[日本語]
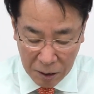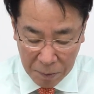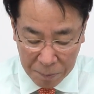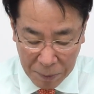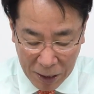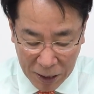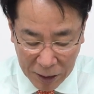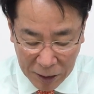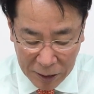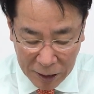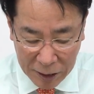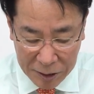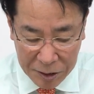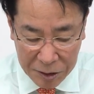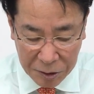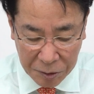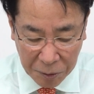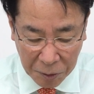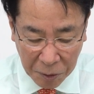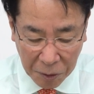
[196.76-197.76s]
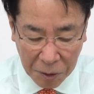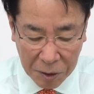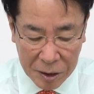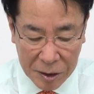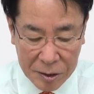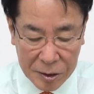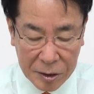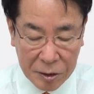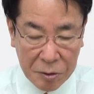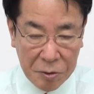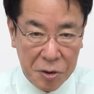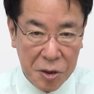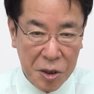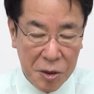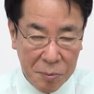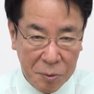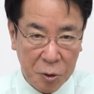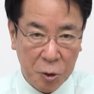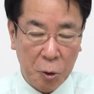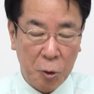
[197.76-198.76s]
パイたちを慈
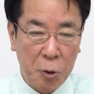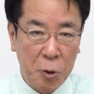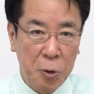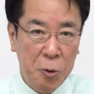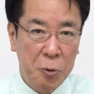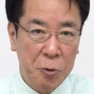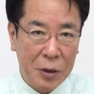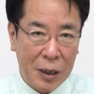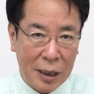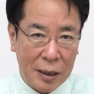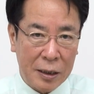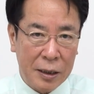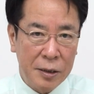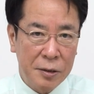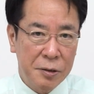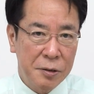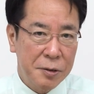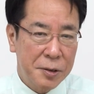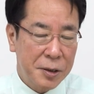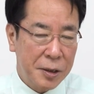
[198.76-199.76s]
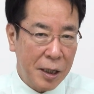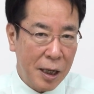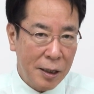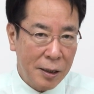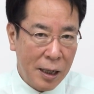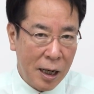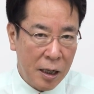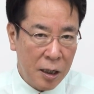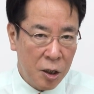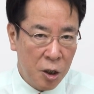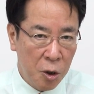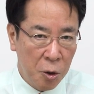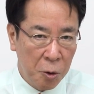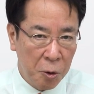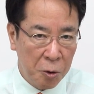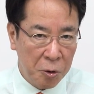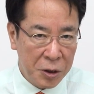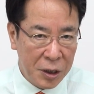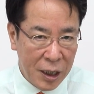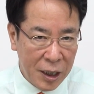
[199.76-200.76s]
しむというか傷つけない
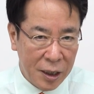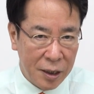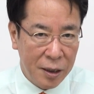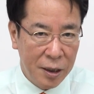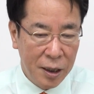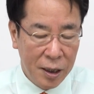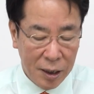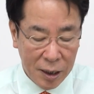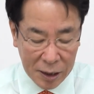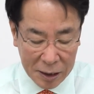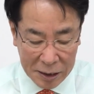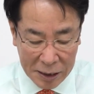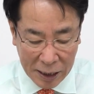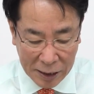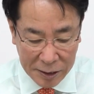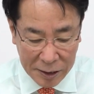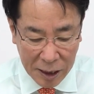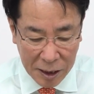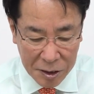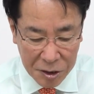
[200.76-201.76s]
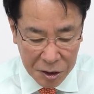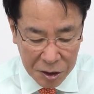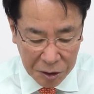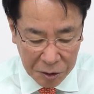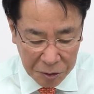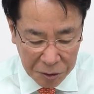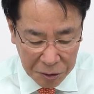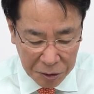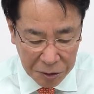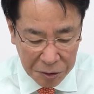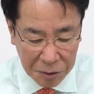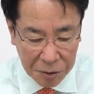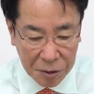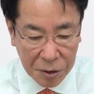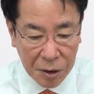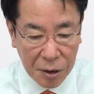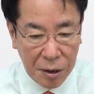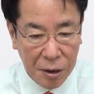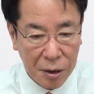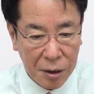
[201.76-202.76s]
ように優しく
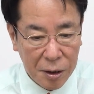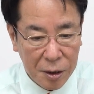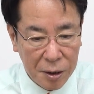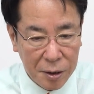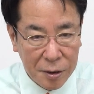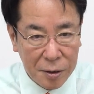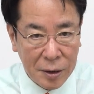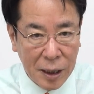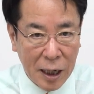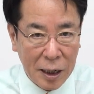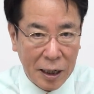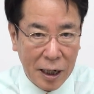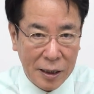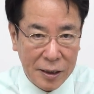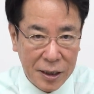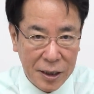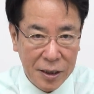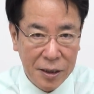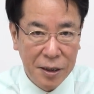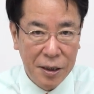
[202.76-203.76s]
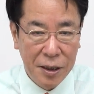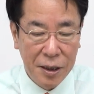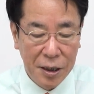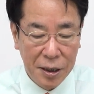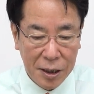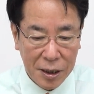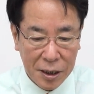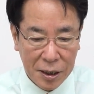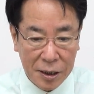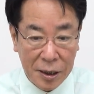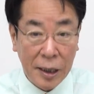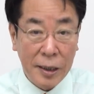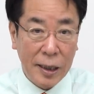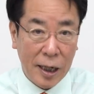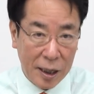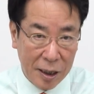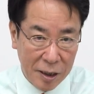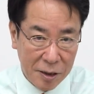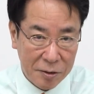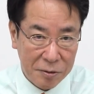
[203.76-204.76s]
中に入れ
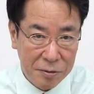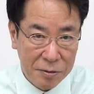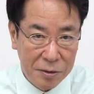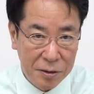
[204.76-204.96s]
てあげる